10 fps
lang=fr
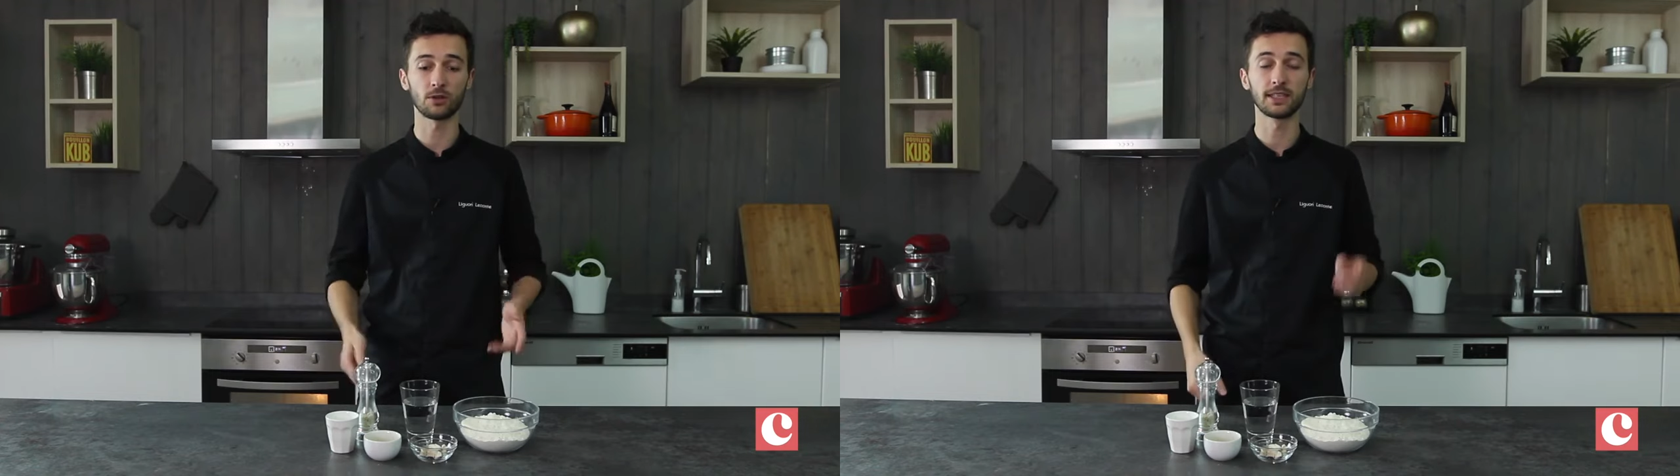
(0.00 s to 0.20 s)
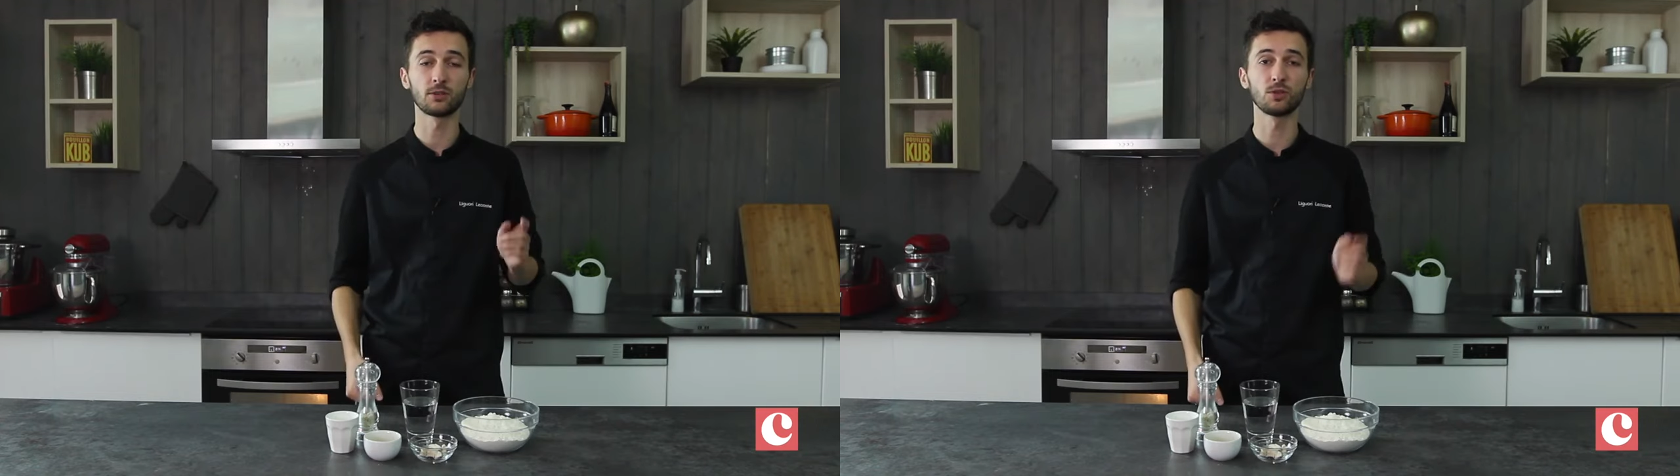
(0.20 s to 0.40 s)

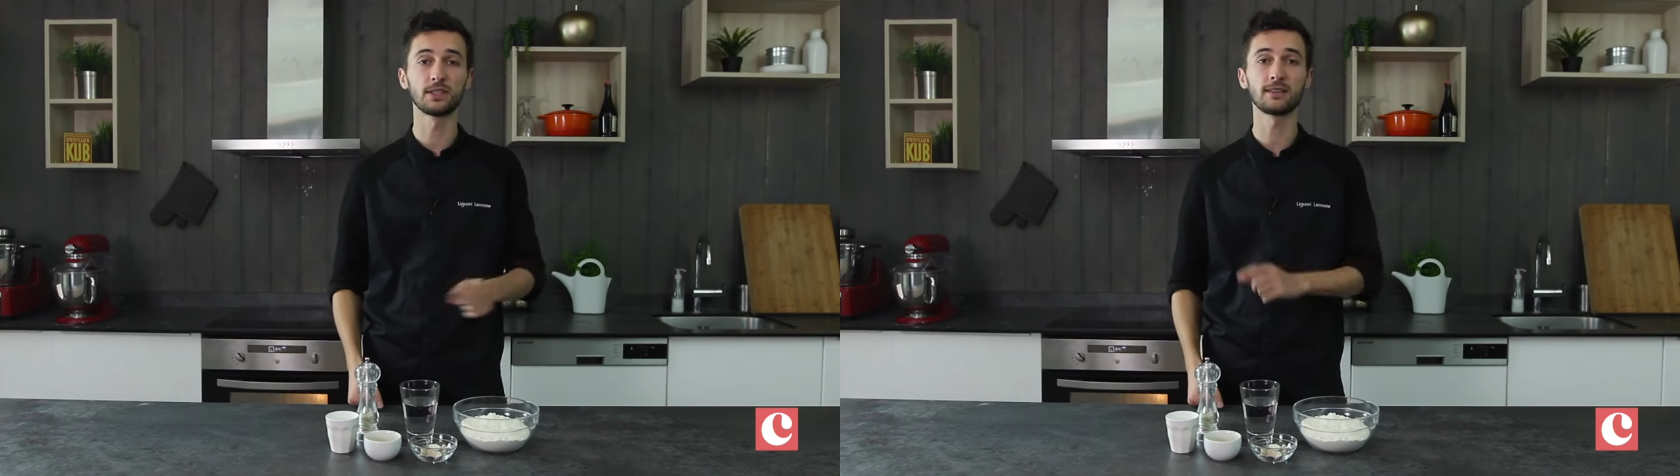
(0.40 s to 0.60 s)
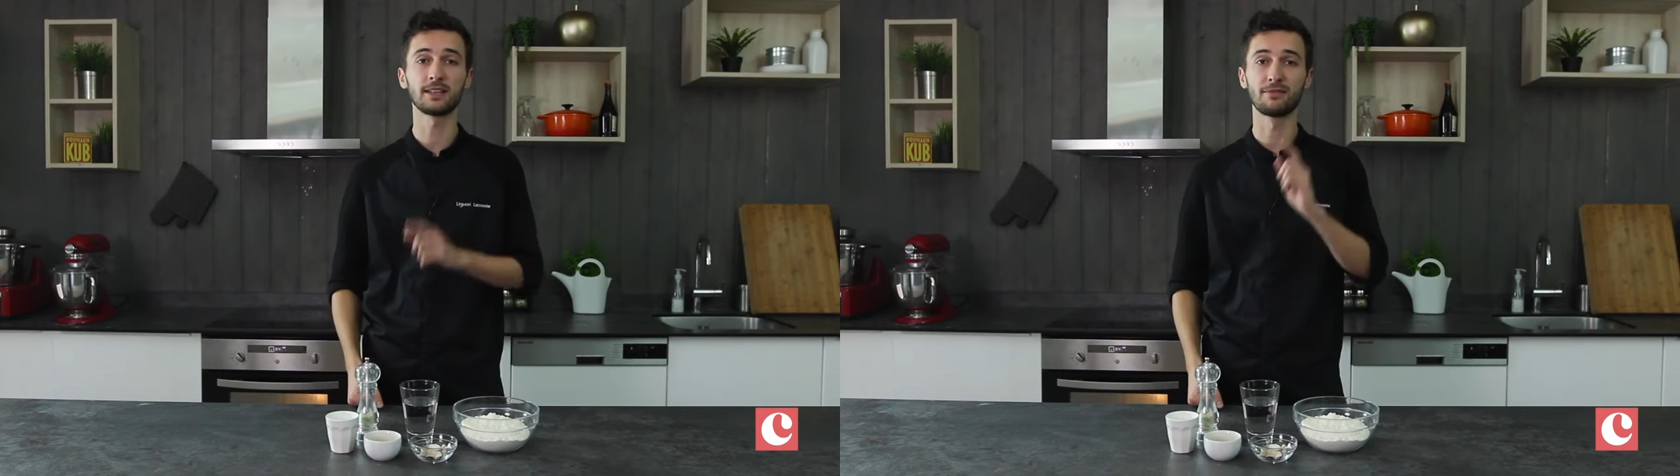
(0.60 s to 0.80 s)
alors cette
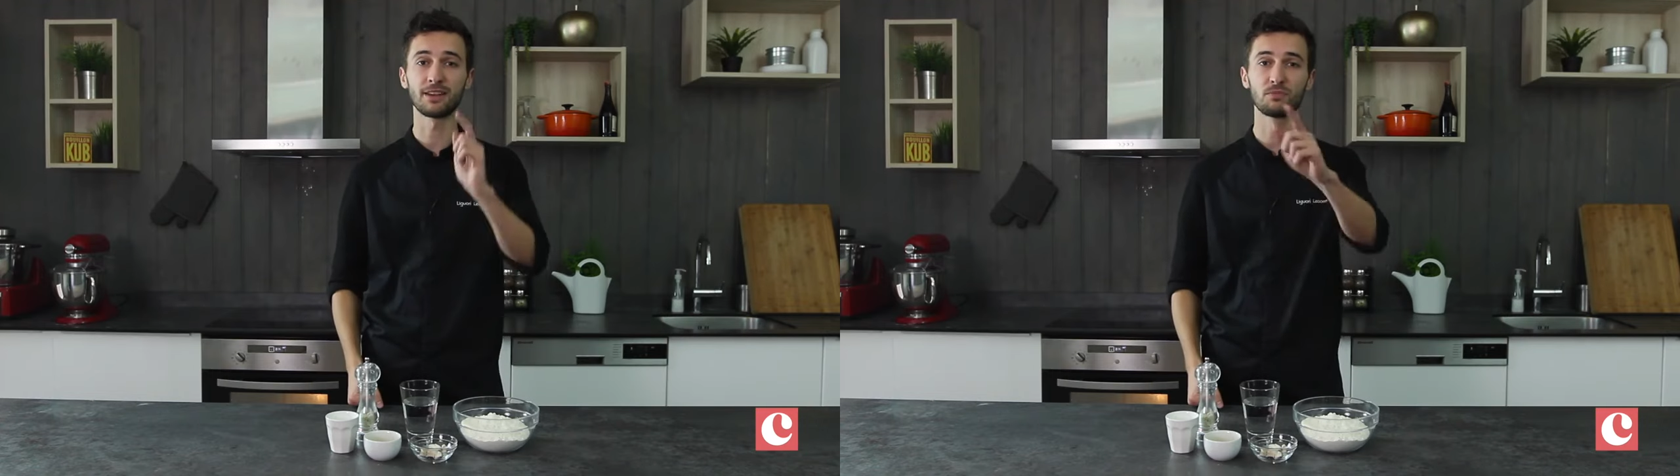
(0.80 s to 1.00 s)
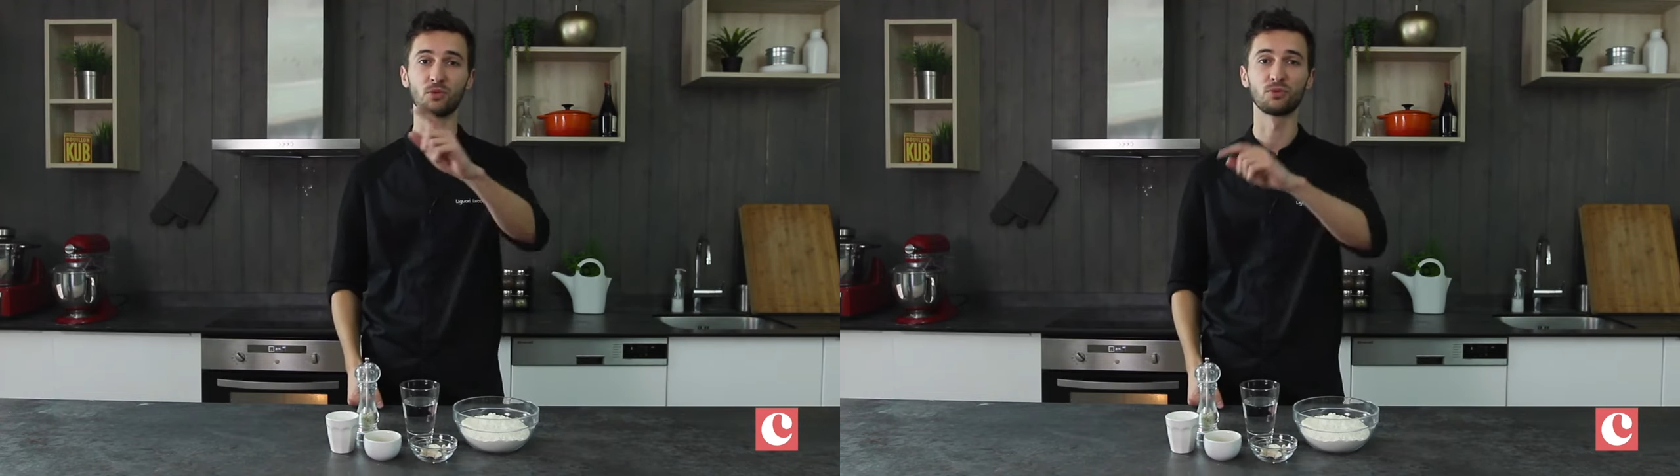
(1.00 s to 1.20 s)
recette est
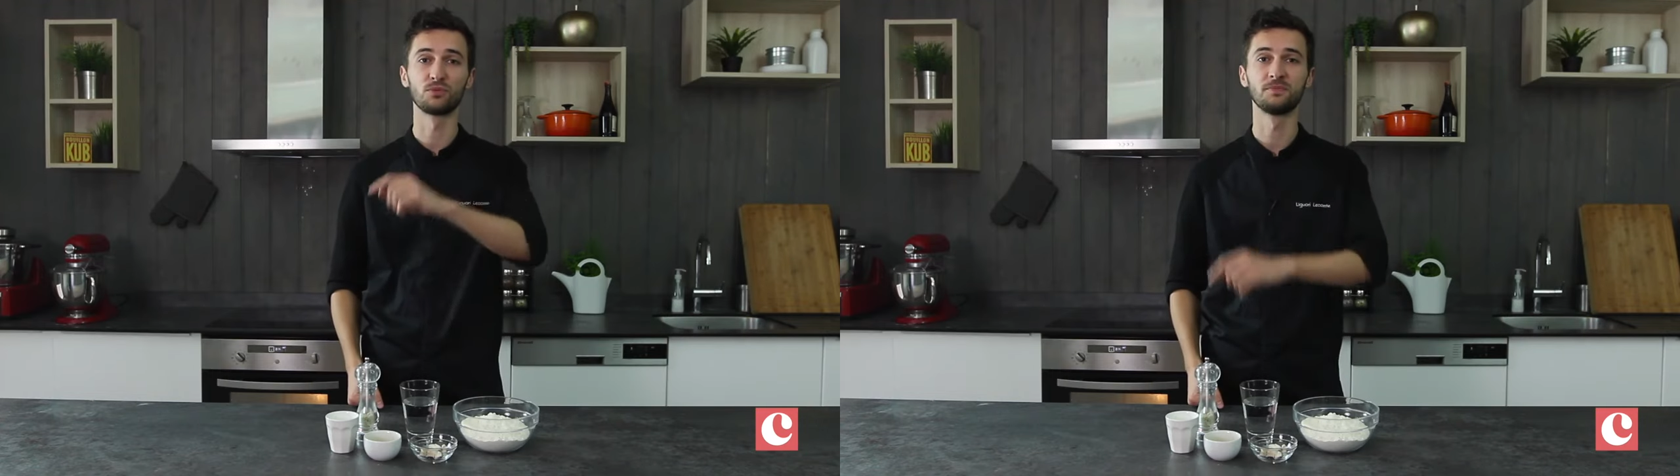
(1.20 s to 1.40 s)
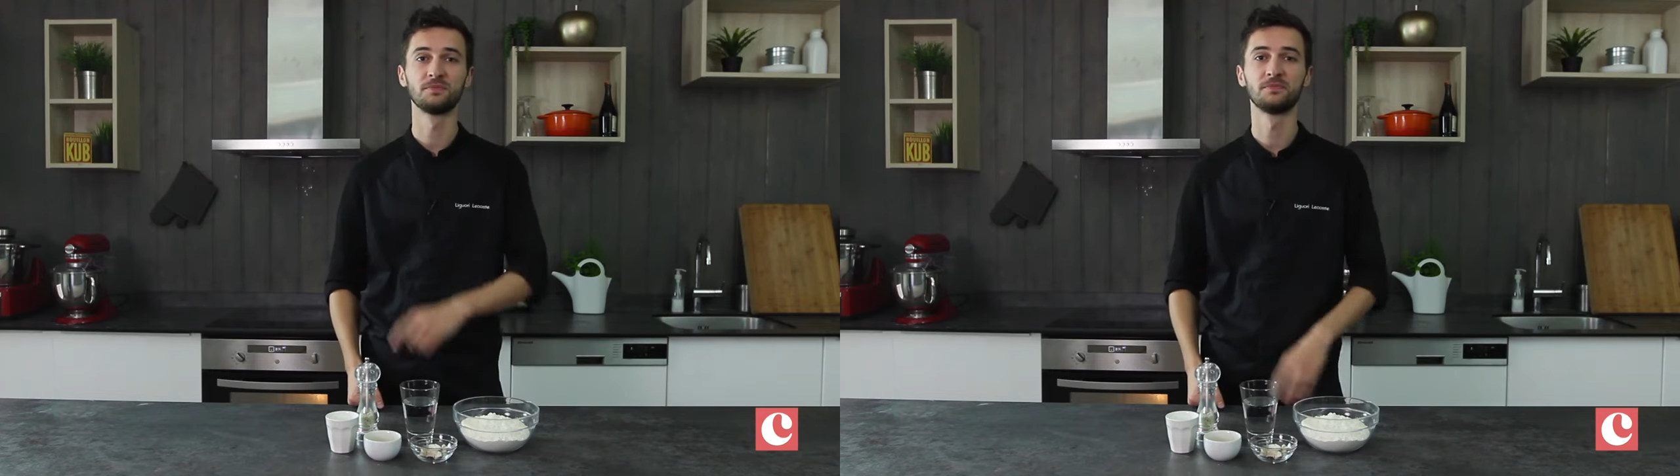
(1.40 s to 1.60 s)
faite pour vous.